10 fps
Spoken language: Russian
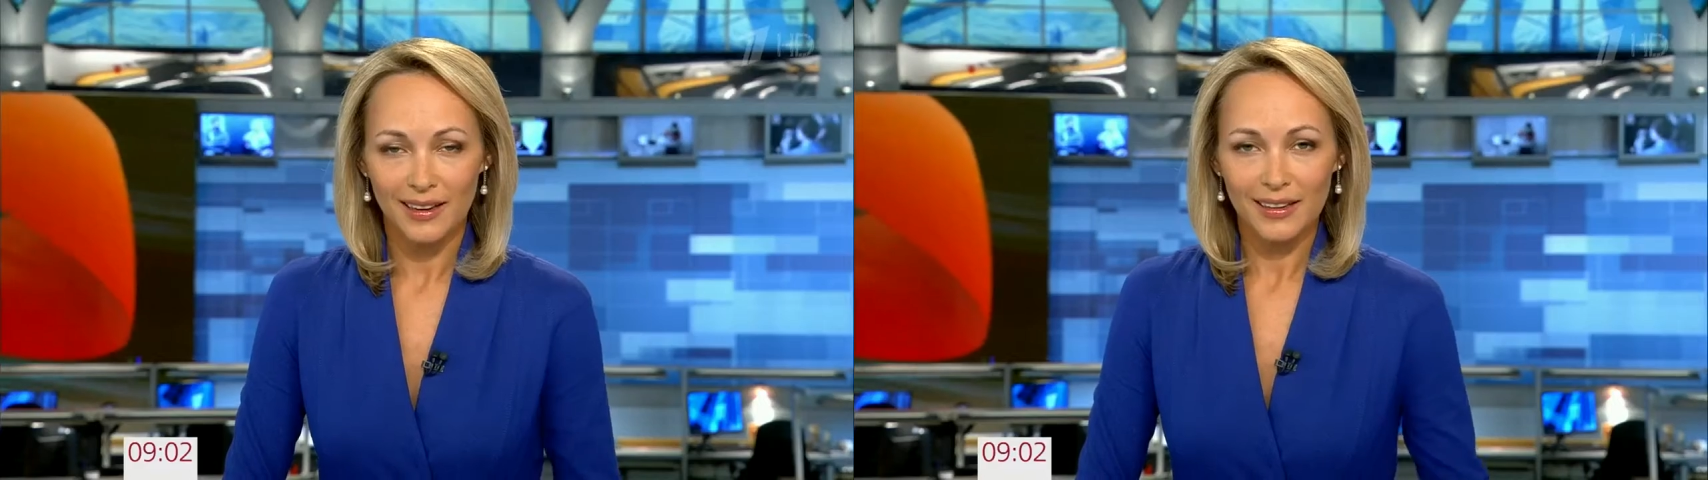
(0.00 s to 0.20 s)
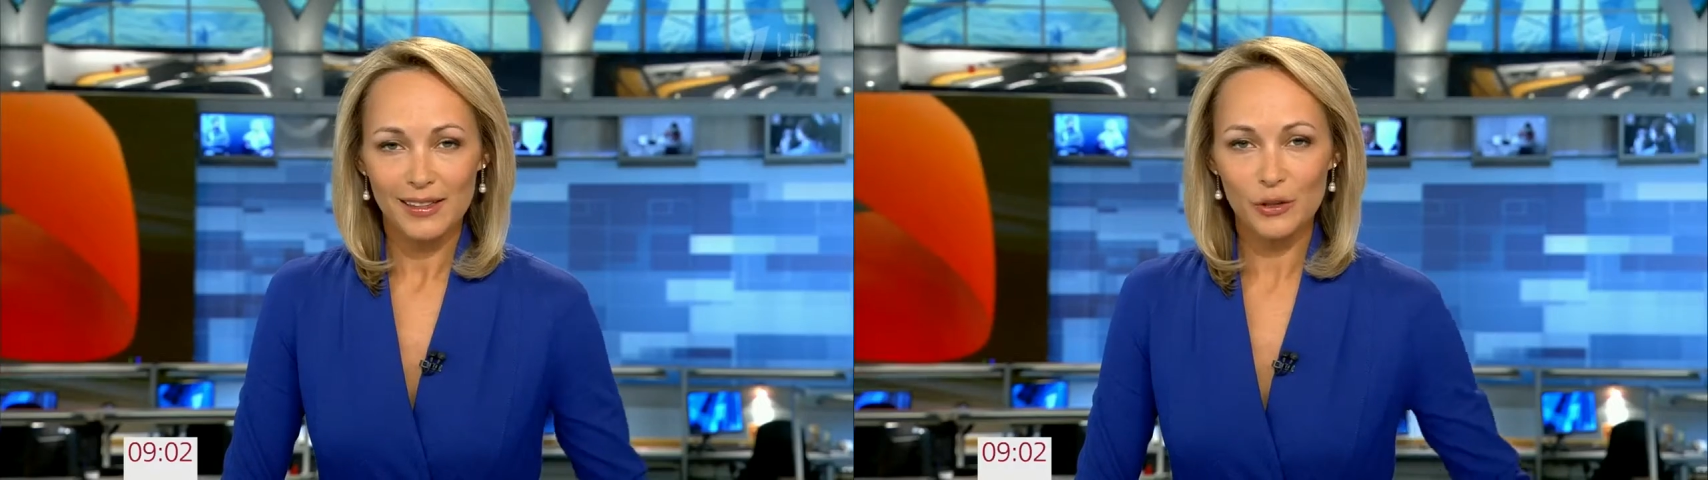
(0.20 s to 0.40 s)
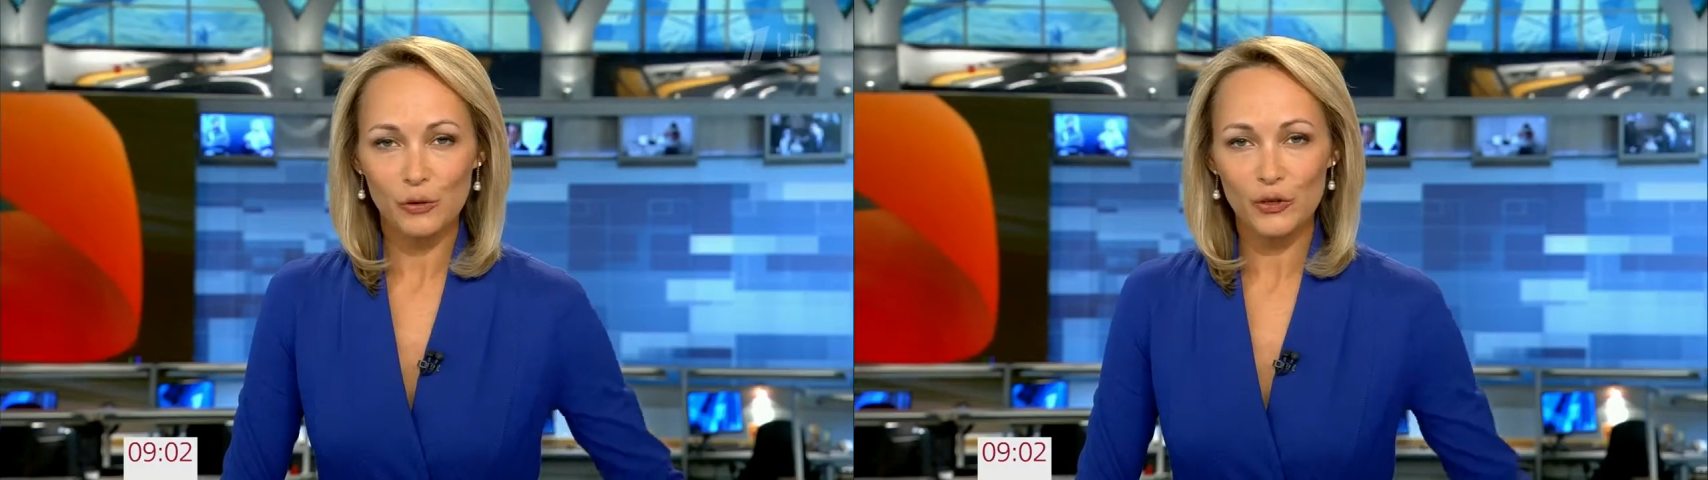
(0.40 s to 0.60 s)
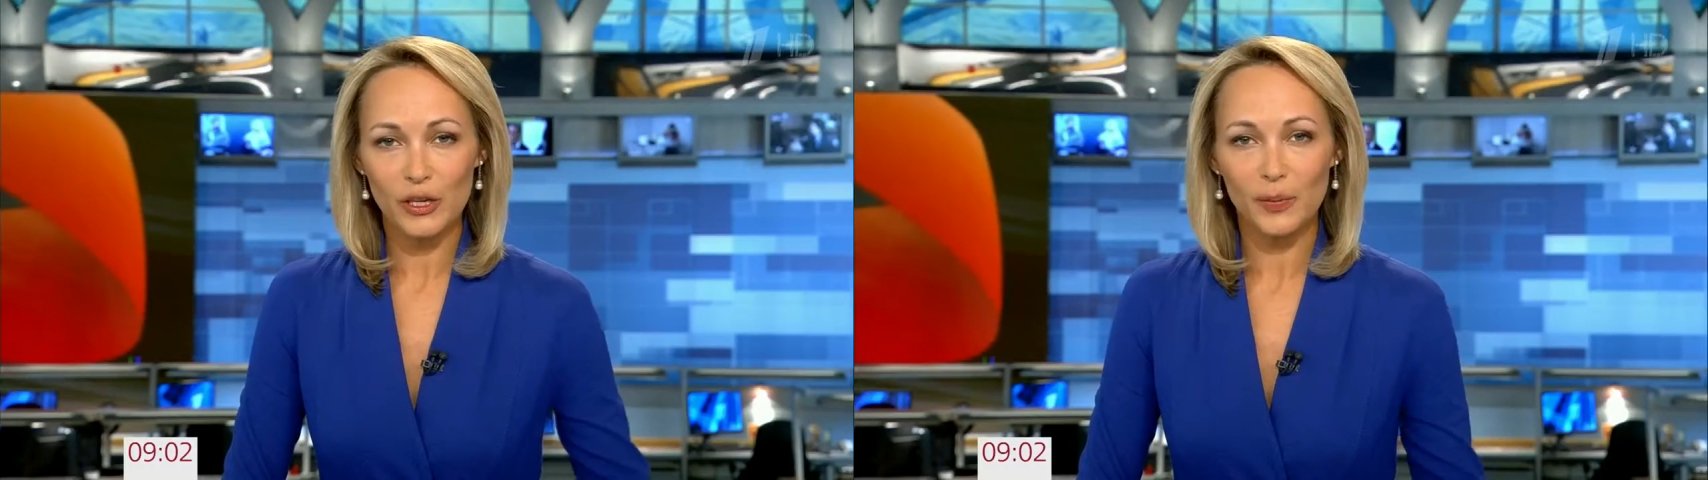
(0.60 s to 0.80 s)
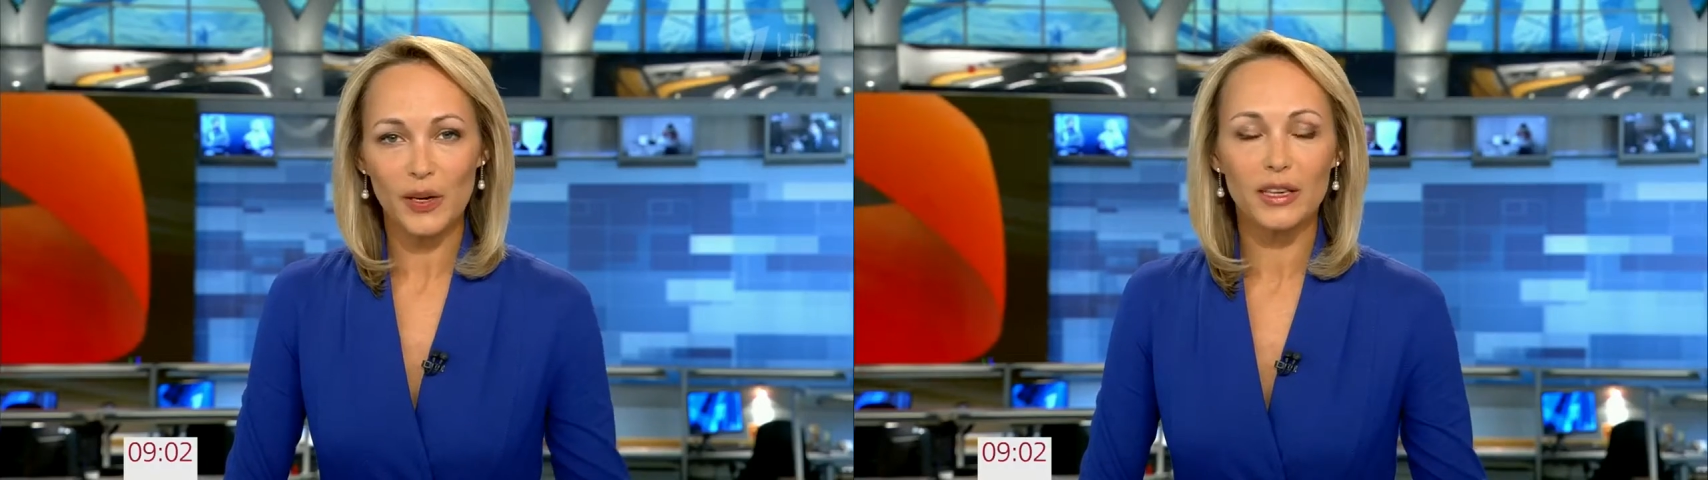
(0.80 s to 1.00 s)
Из Сочи
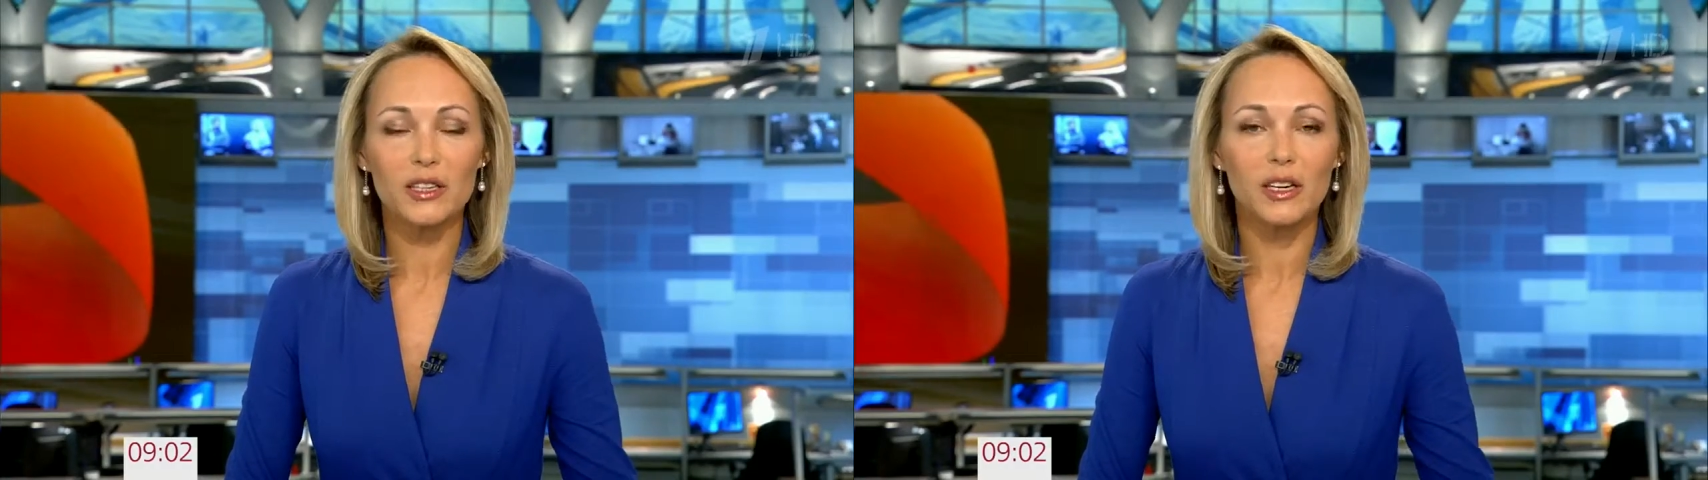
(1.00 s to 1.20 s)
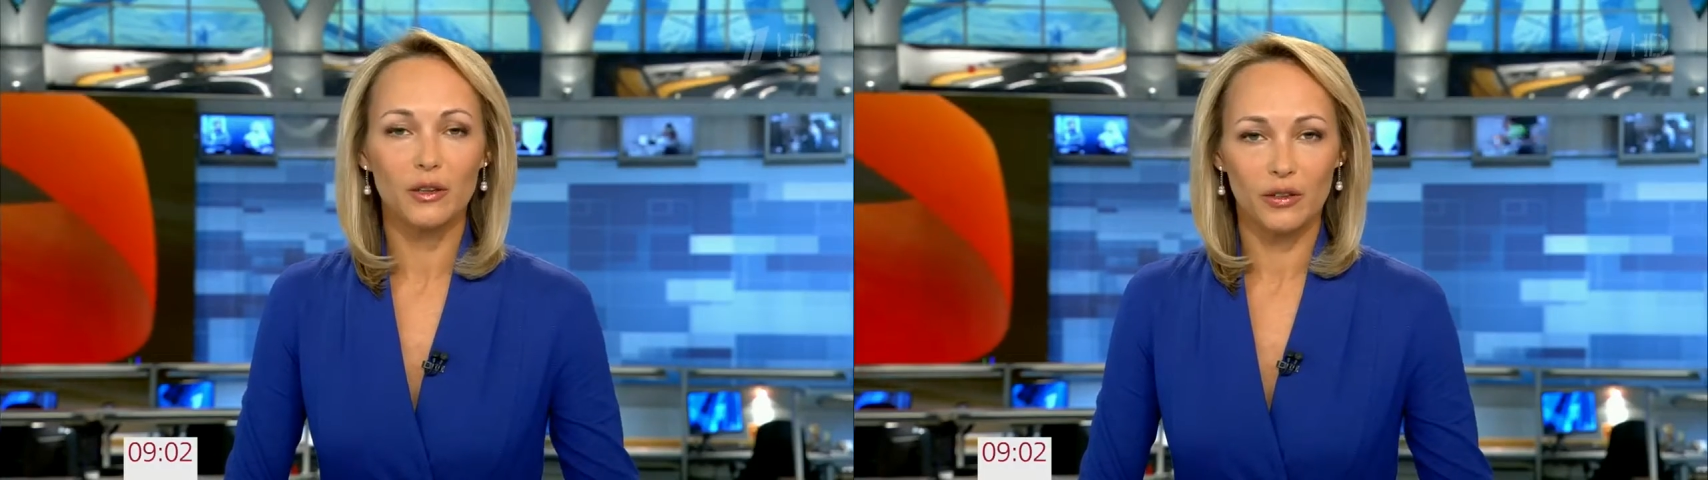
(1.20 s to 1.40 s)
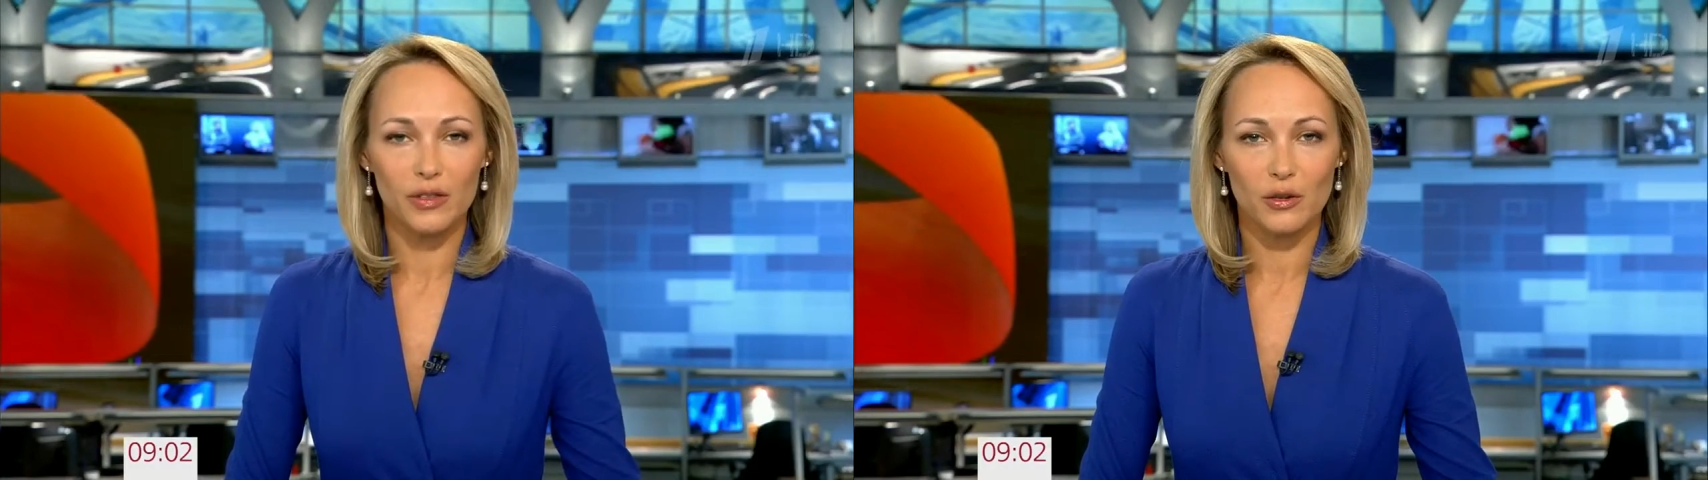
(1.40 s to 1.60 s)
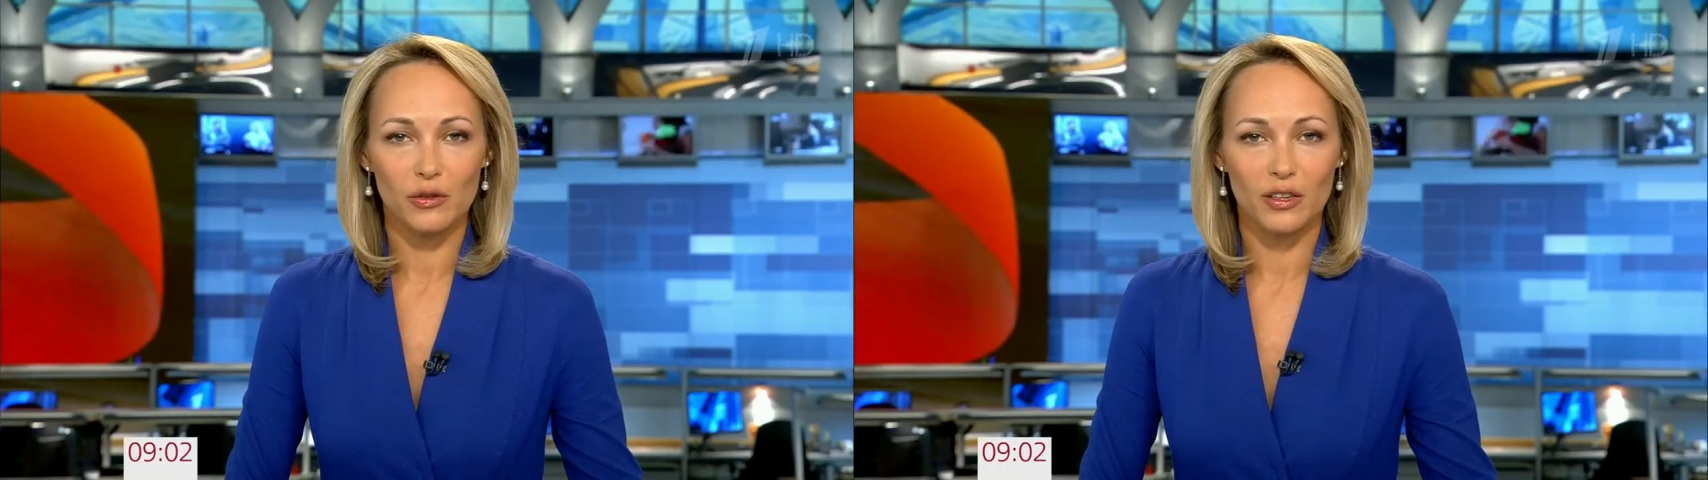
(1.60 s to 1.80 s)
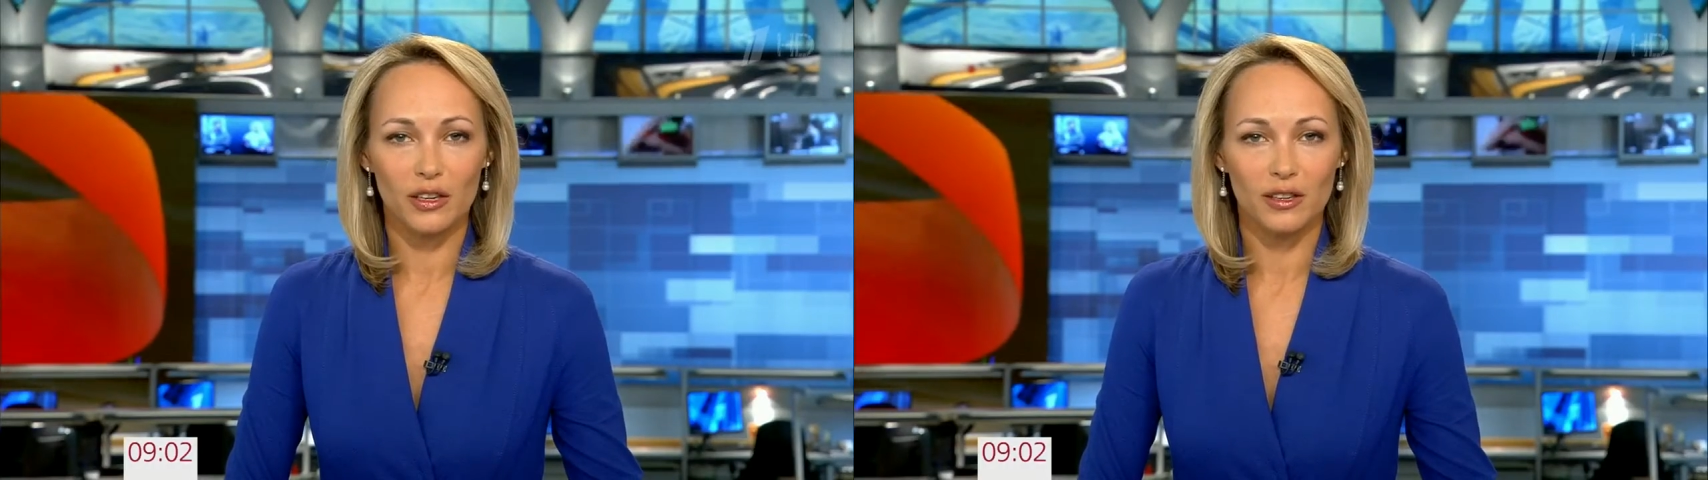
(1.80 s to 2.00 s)
репортаж Алены
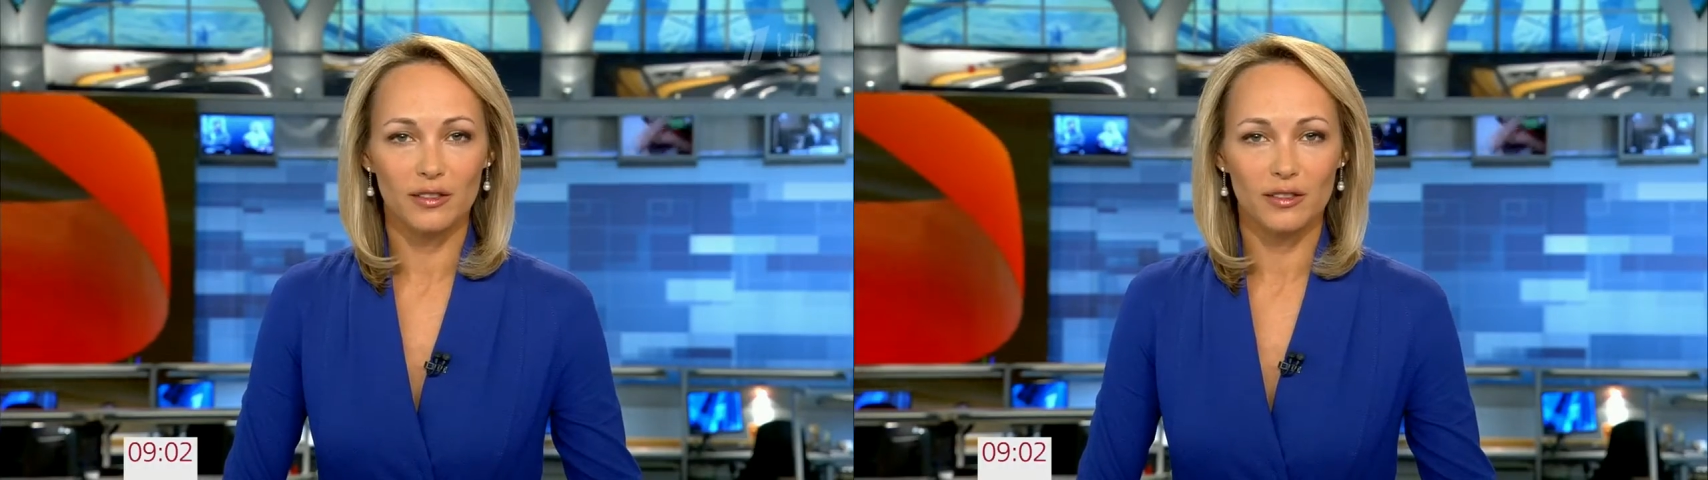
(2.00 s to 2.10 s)
Евтяковой.